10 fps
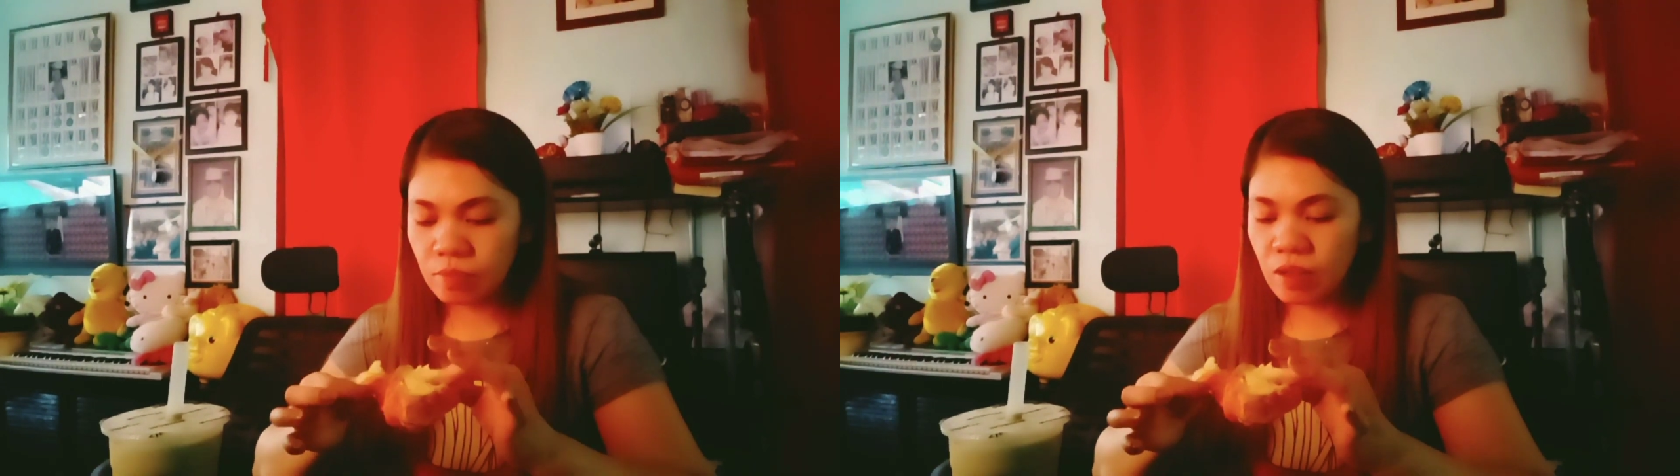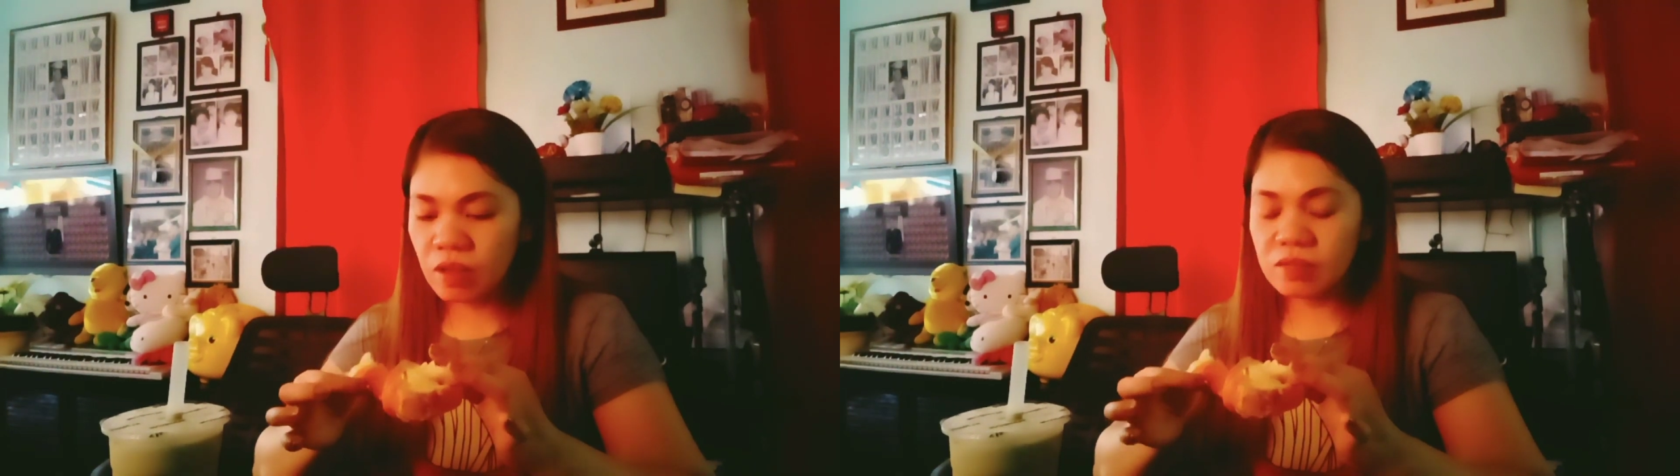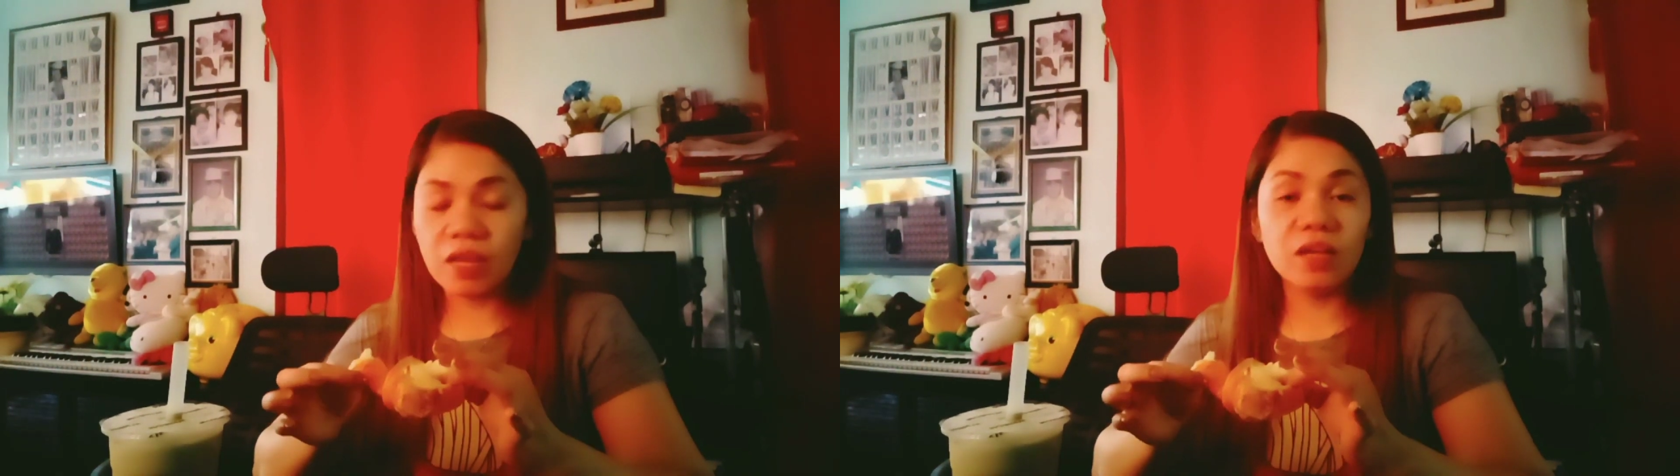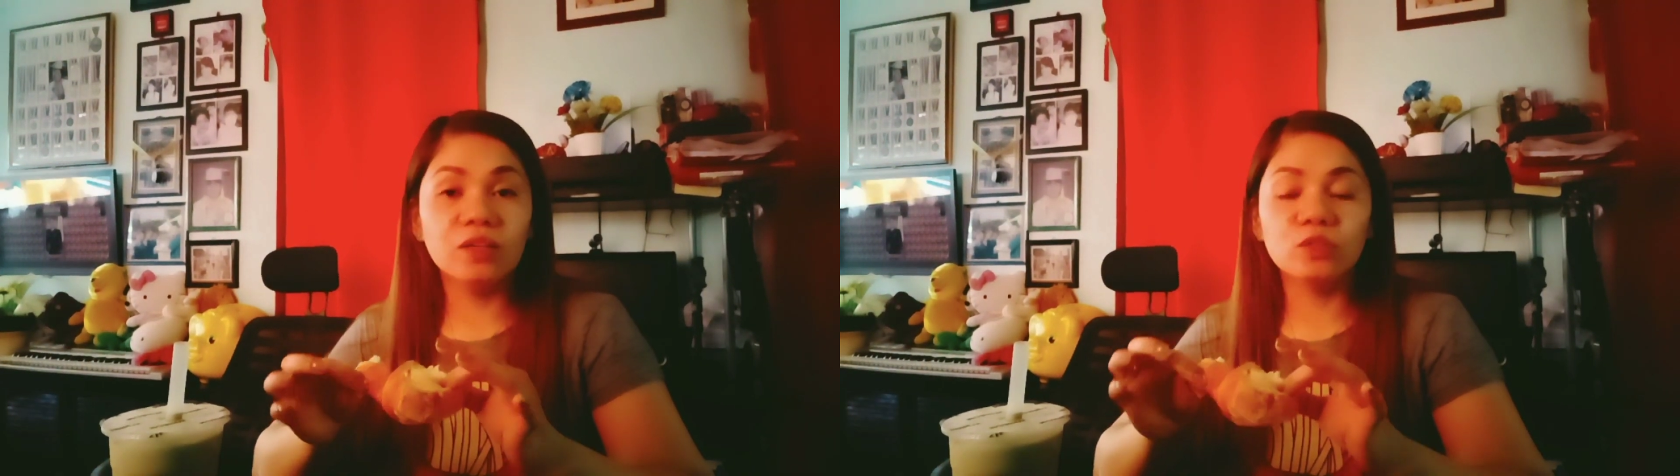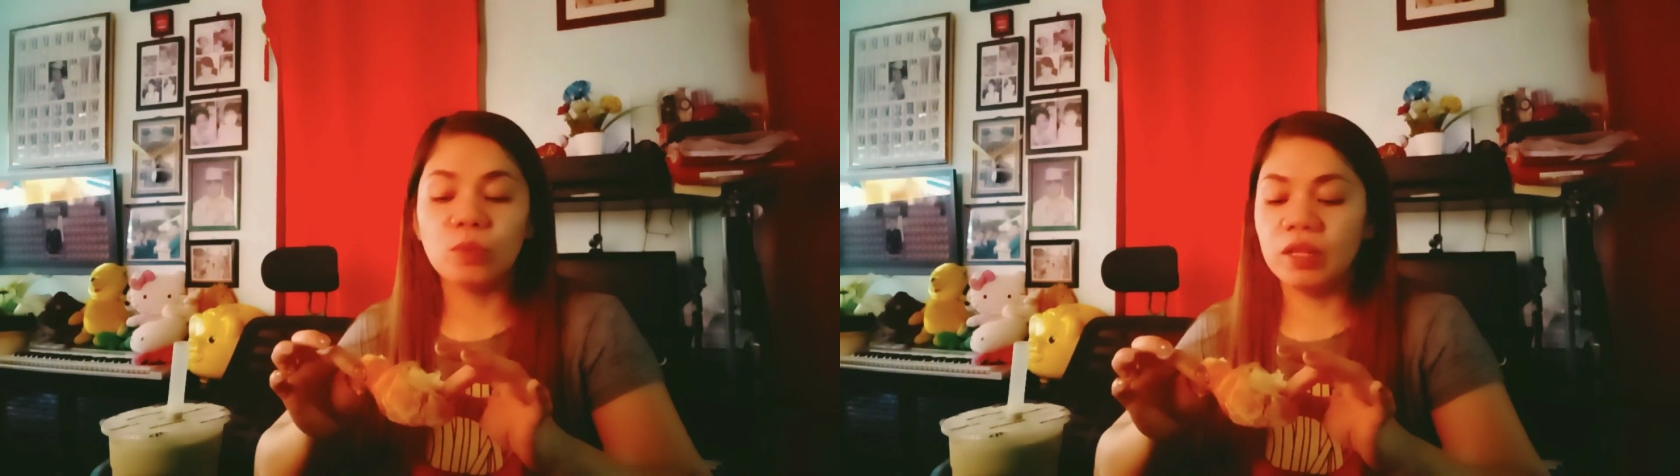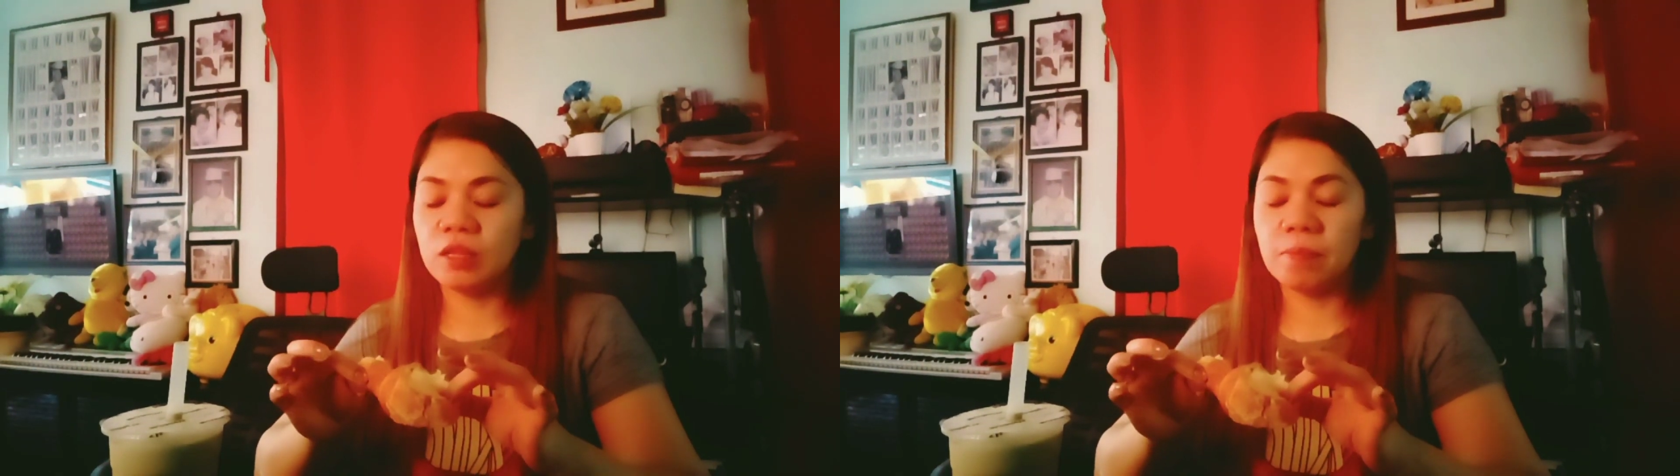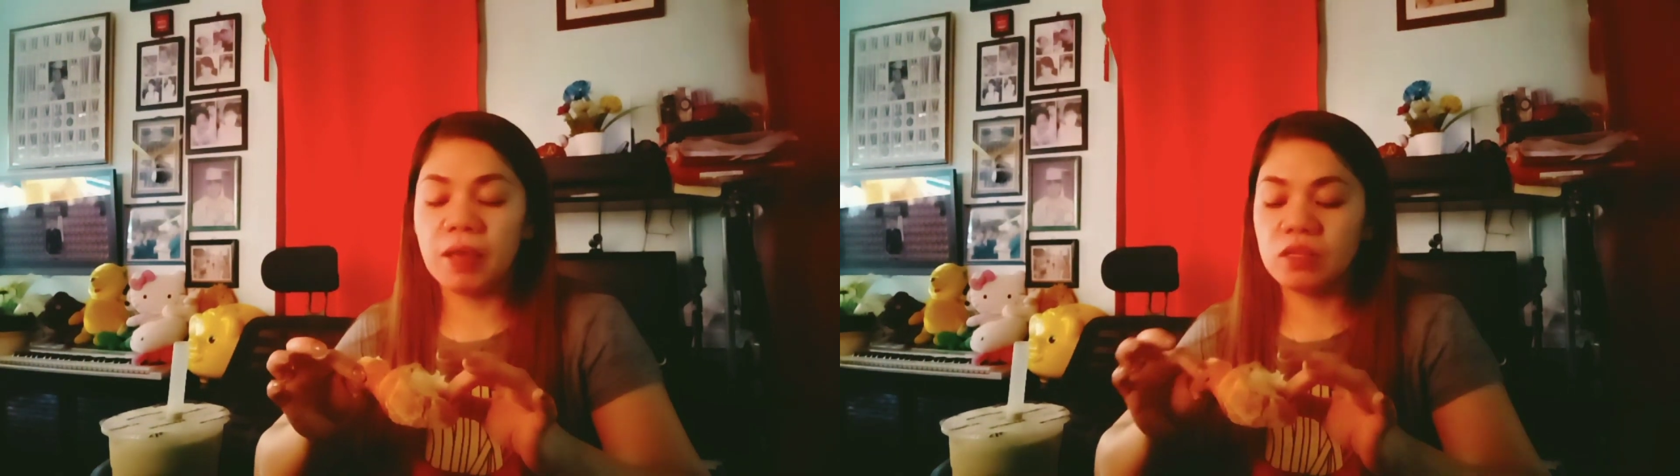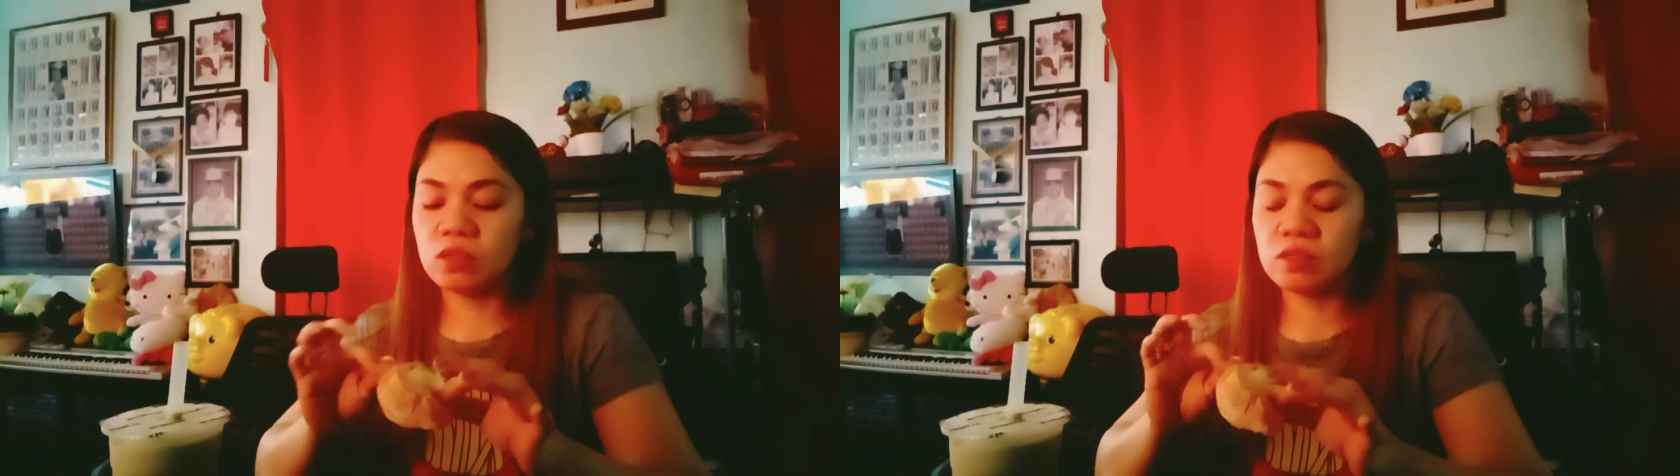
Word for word: sayang yung 20 pesos.